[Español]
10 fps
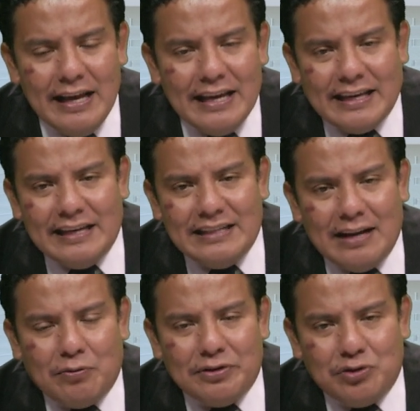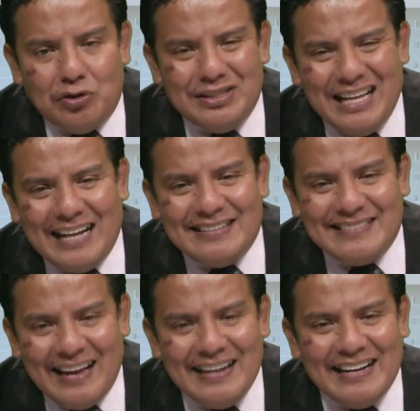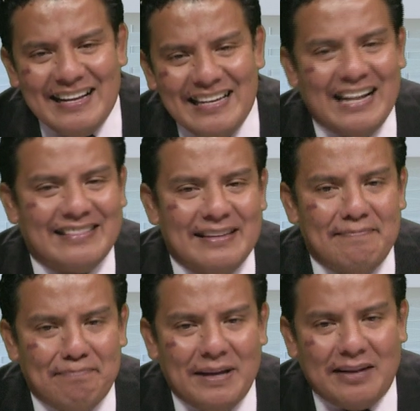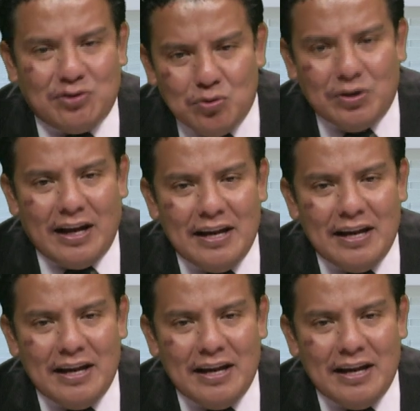Que es la cuestión de la sangre y la temperatura,